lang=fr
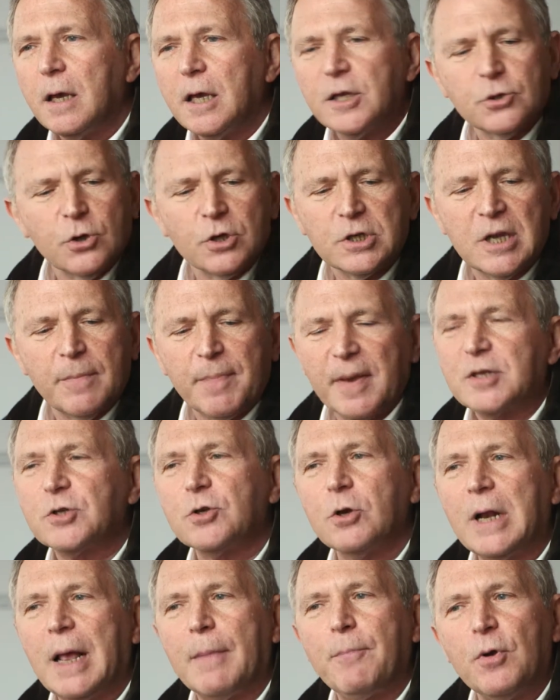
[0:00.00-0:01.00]
est-ce que c'est parce
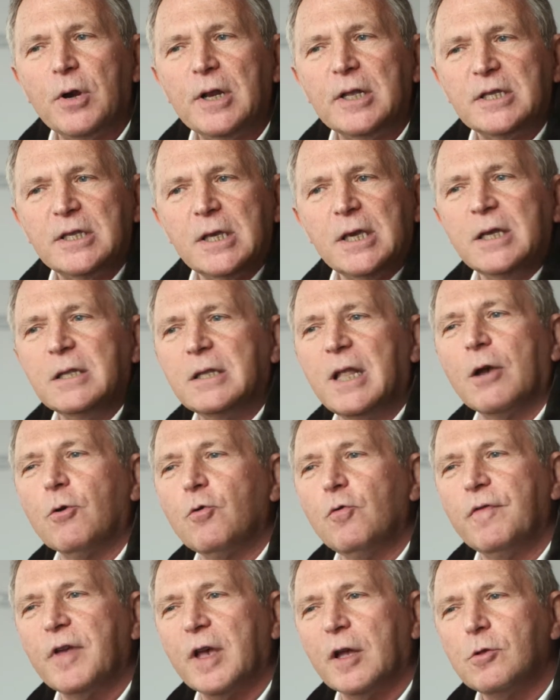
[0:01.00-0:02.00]
que la politique d'un
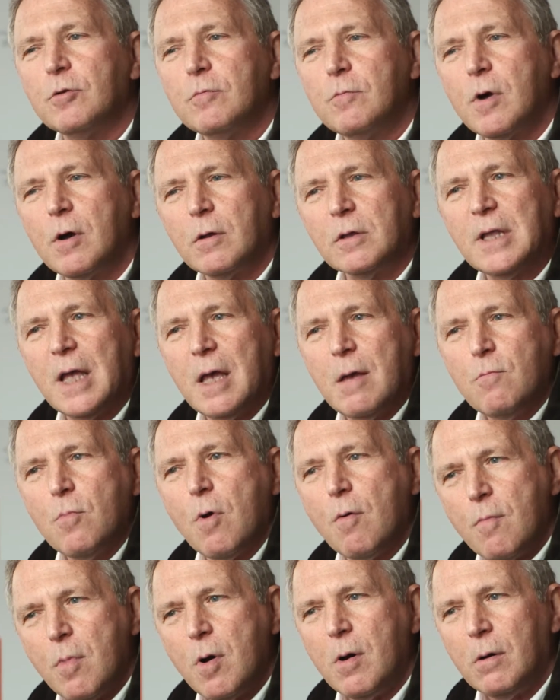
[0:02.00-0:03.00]
gouvernement, d'un
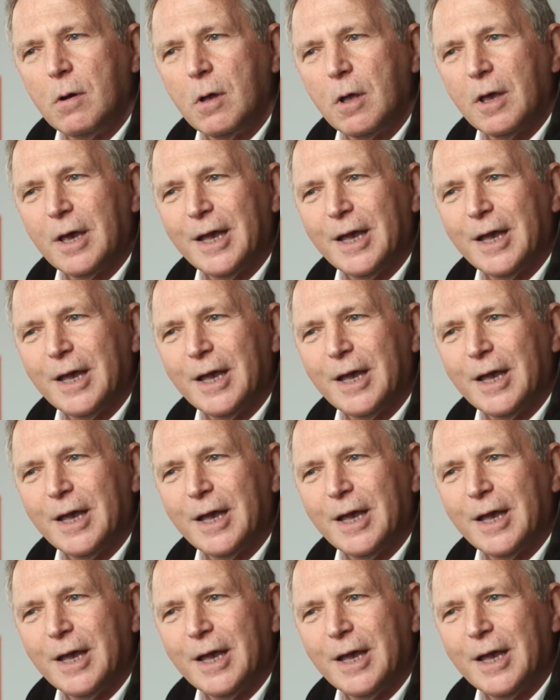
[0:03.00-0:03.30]
moment,